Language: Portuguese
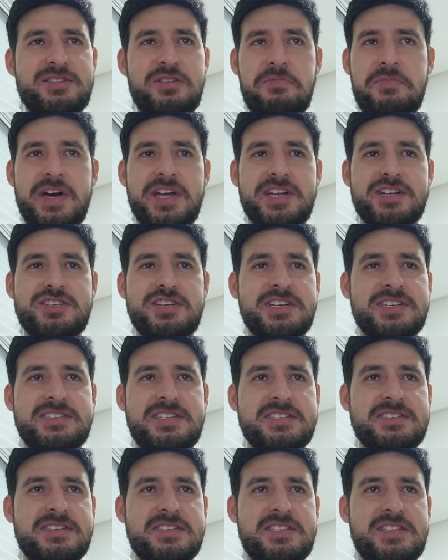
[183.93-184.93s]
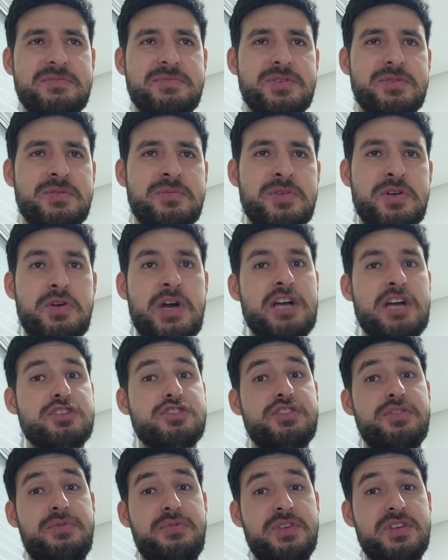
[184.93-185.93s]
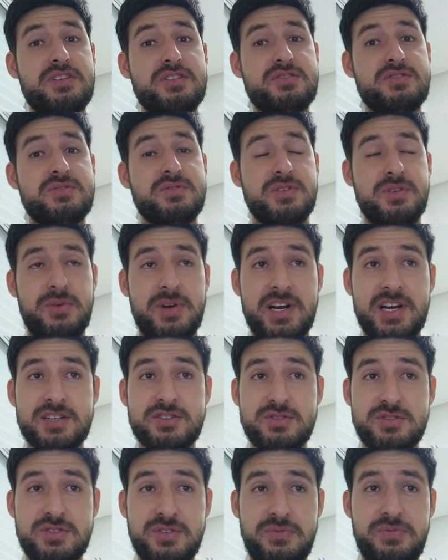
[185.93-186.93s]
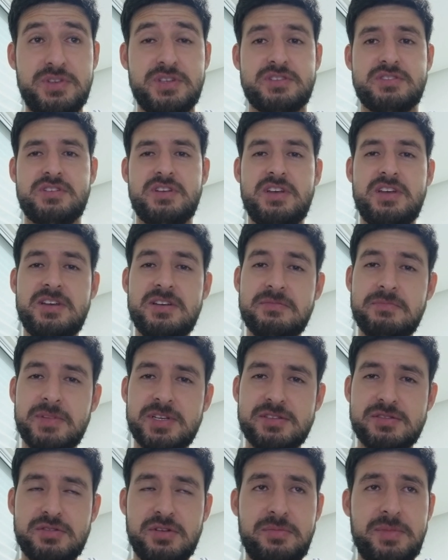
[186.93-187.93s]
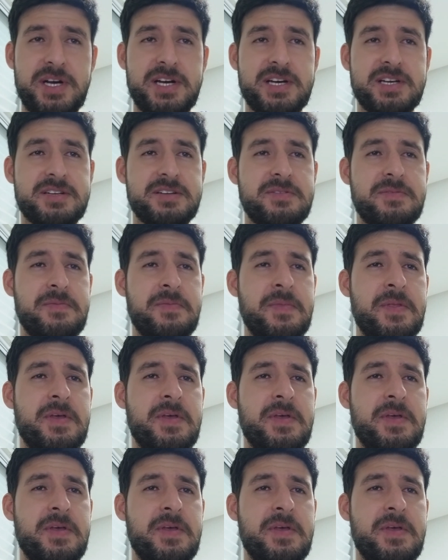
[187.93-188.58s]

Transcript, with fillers: Tomara que chegue a 60 mil. Eu acho difícil, eu acho difícil, mas tomara.